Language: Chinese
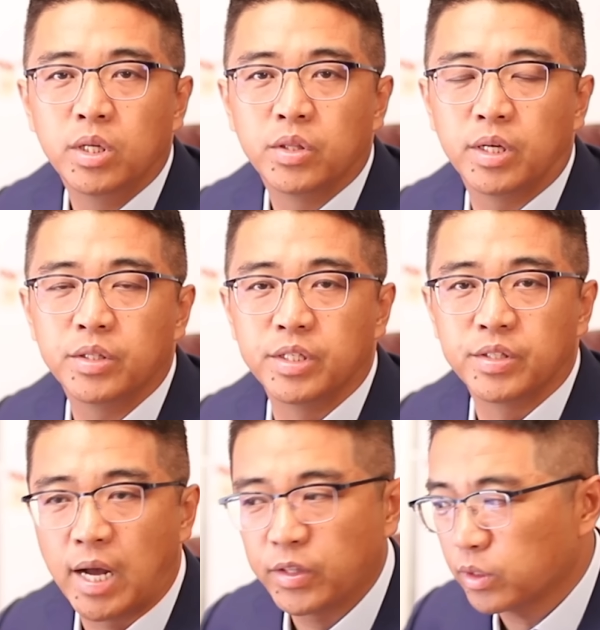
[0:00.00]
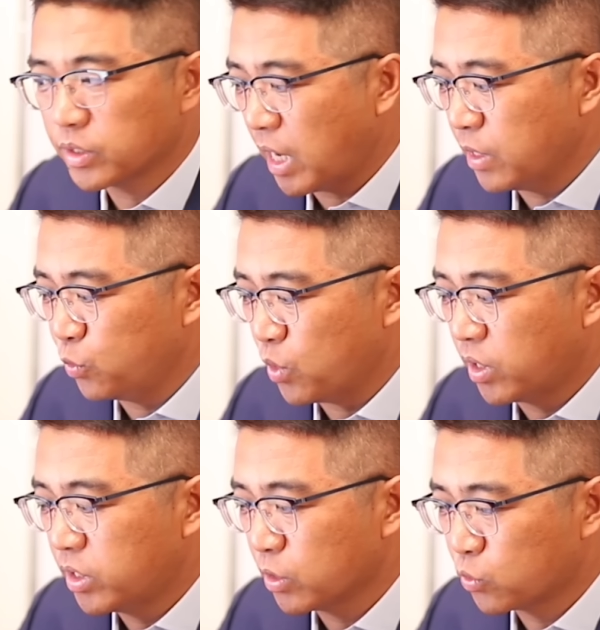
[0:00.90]
那你拿到了带语
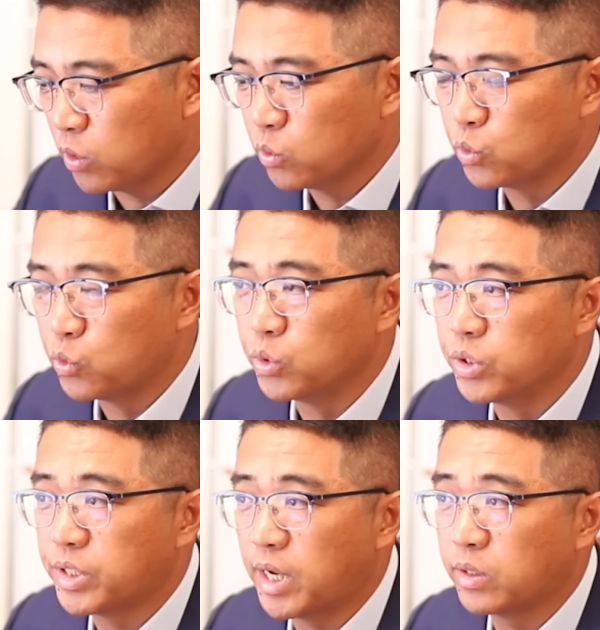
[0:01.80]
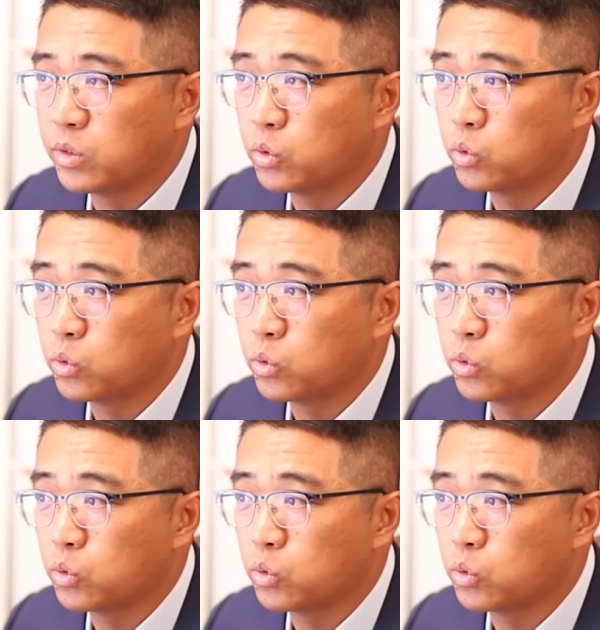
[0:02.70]
言课的双录取，你在